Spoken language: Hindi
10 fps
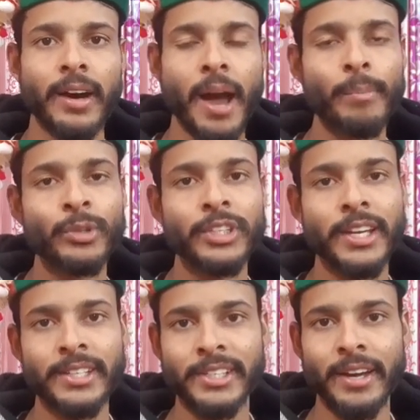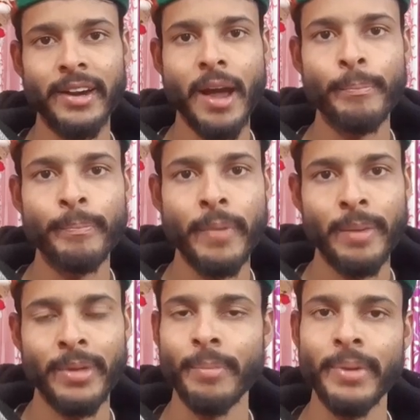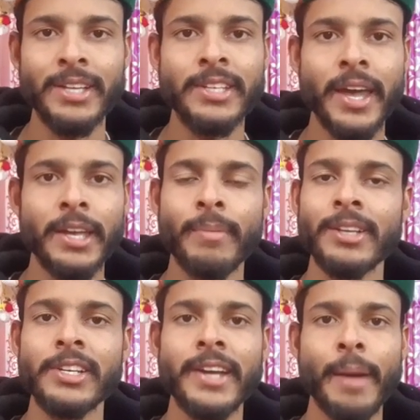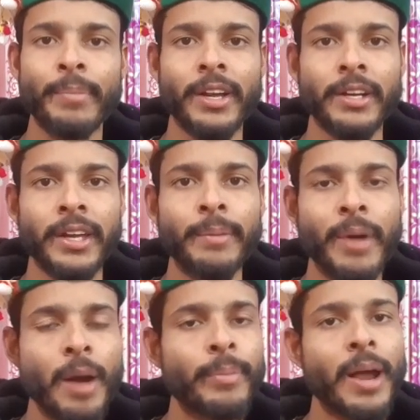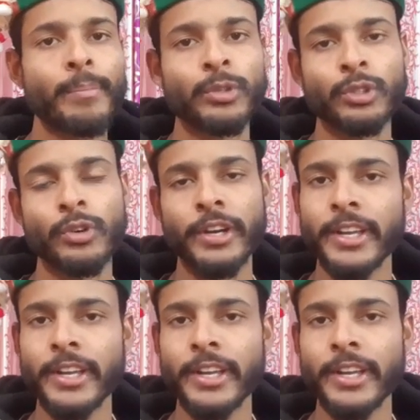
आप मुझे इंस्टाग्राम में मेरा पेज है हिमाचली कैप करके वहाँ पर आप मुझको